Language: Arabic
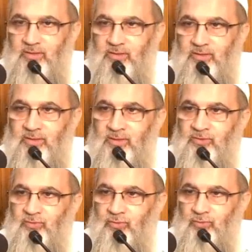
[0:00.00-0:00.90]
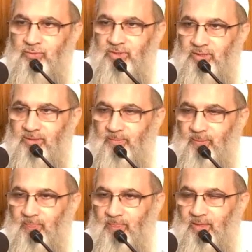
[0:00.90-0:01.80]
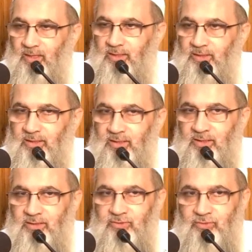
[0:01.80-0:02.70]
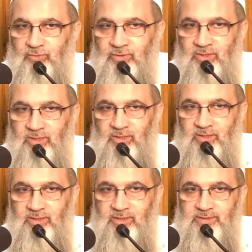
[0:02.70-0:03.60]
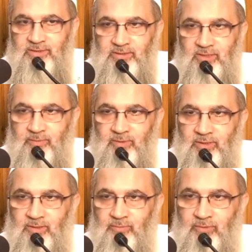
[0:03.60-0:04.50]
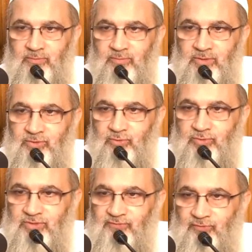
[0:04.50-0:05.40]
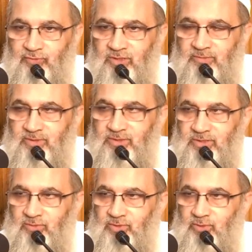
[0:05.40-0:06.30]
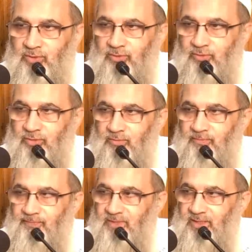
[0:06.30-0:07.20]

إذ إن الدخول على أهل الدنيا لسيما ممن يوصفون بالجور والظلم